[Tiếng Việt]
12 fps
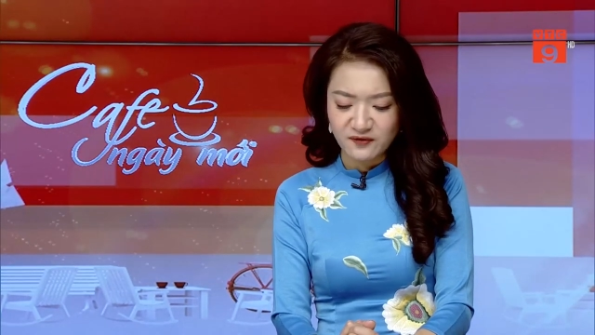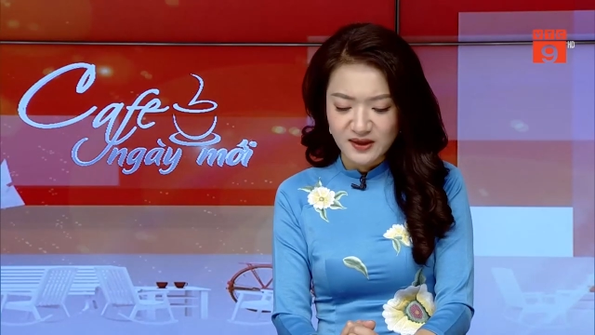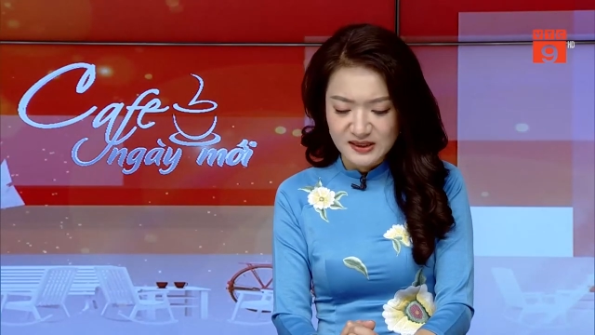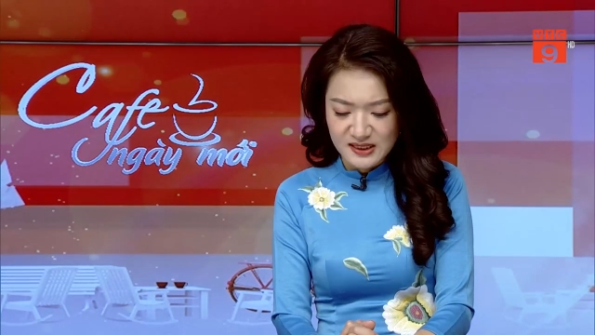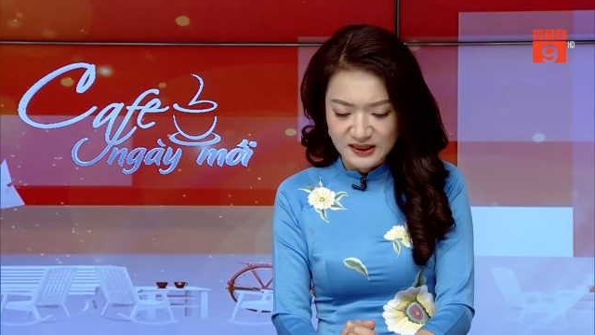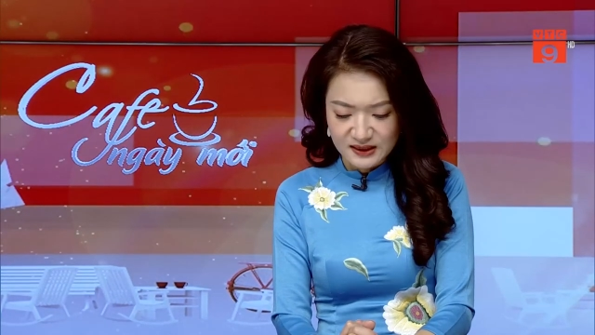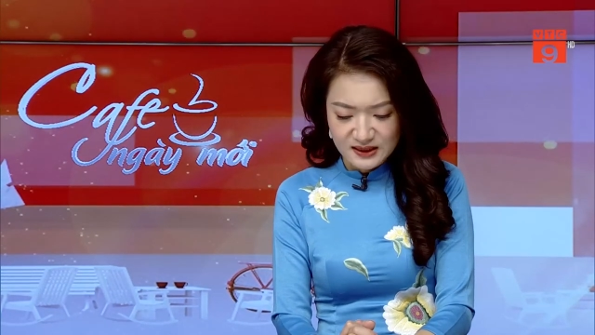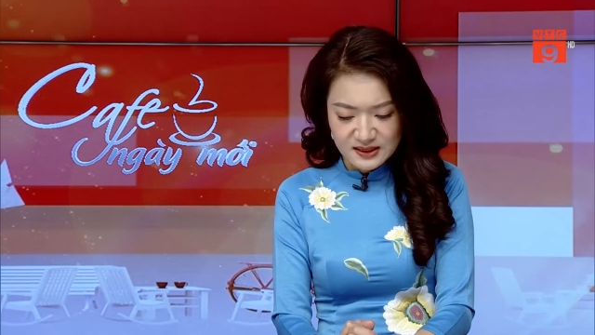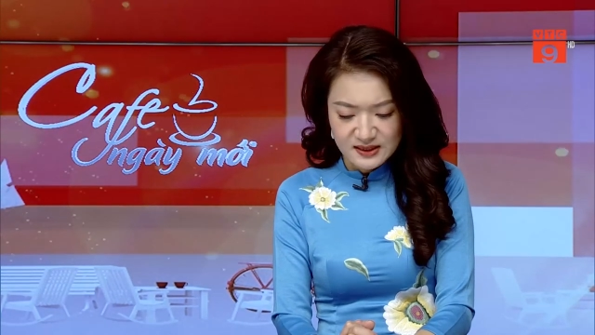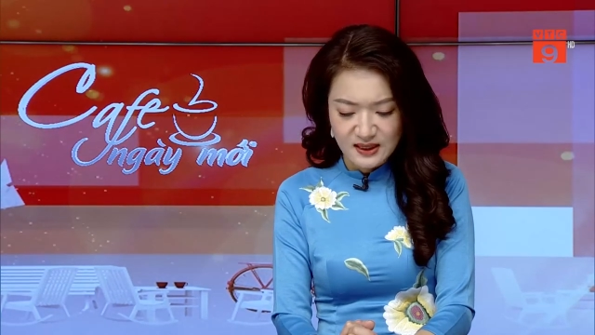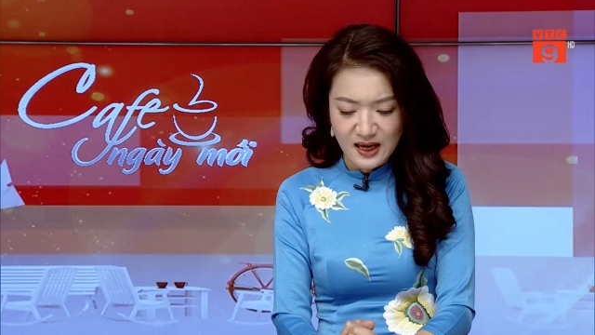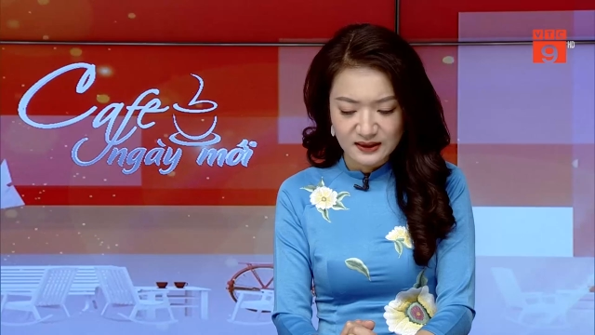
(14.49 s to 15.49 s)
phát triển cơ
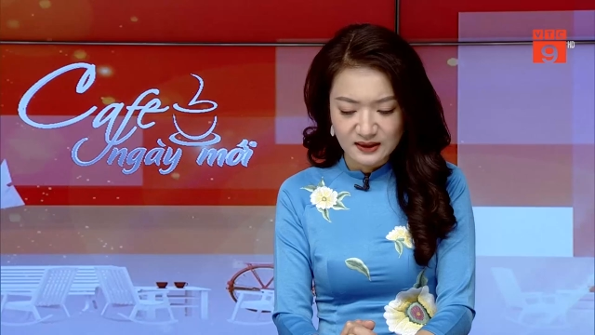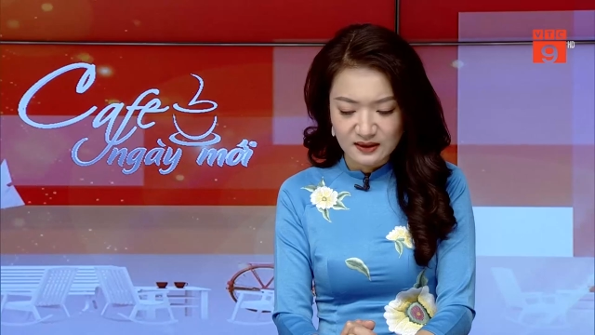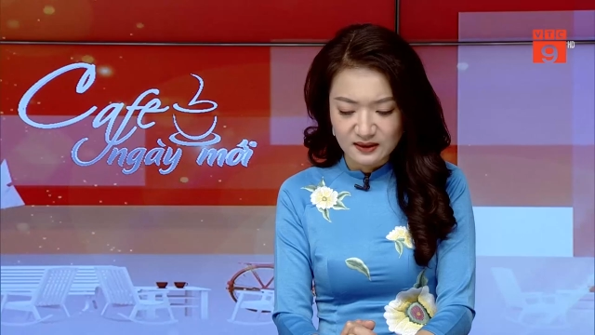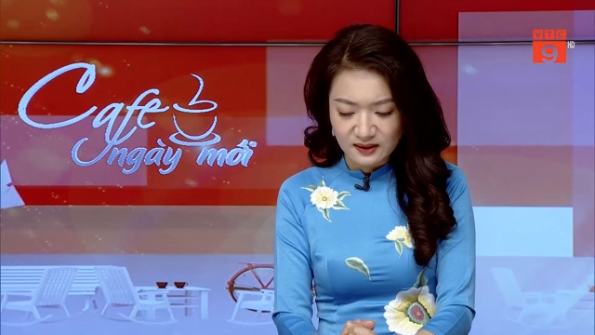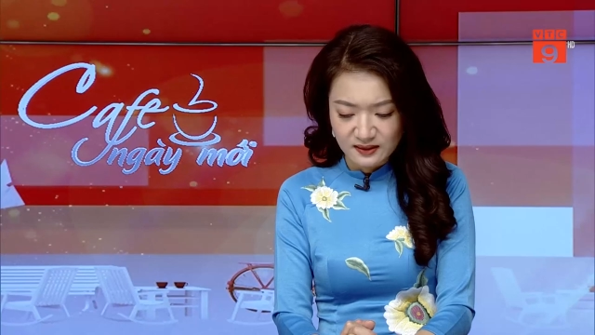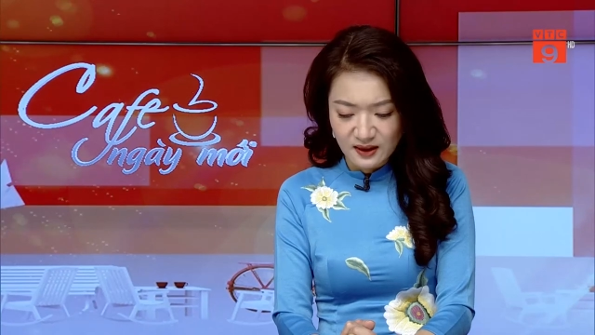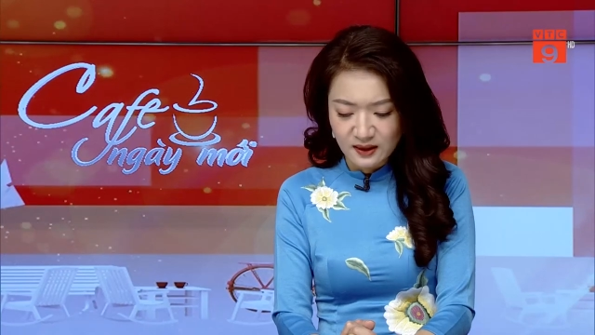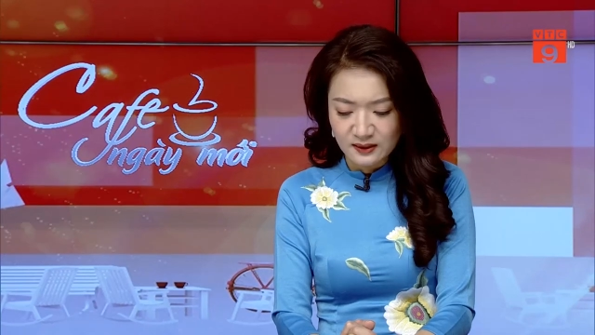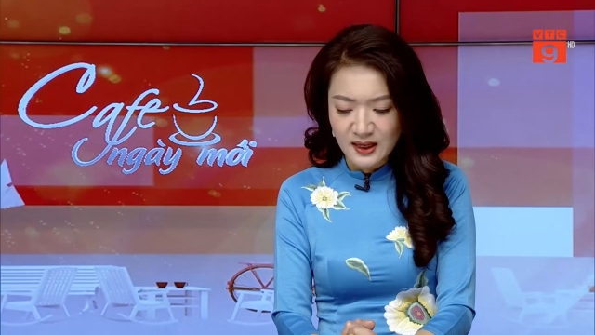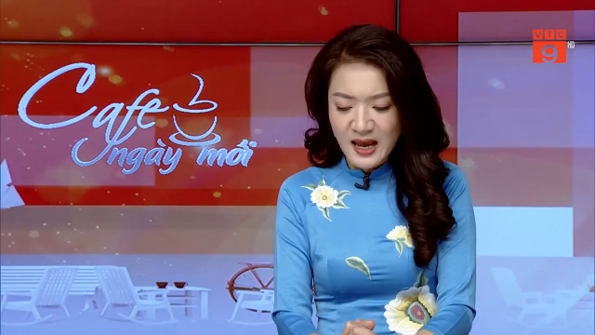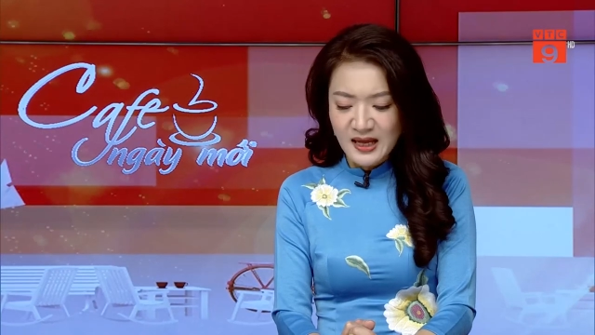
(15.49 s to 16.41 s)
sở hạ tầng lớn hơn